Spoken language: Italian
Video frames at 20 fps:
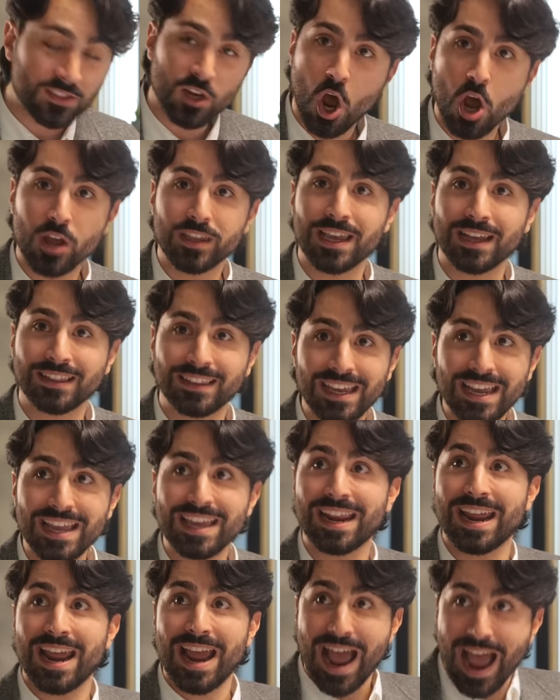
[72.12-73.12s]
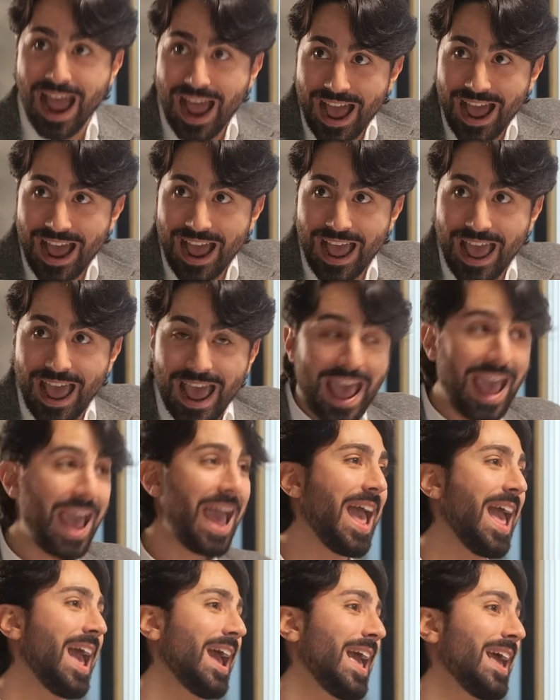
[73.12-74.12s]
bisogna dire
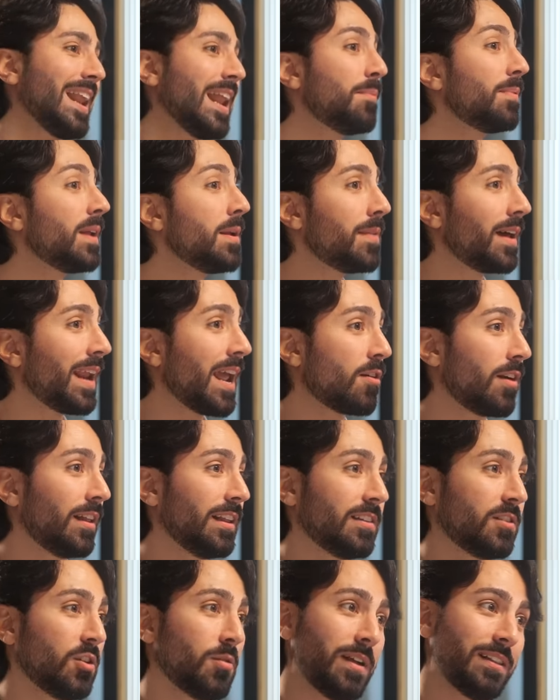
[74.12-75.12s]
eh, è, la prima regola del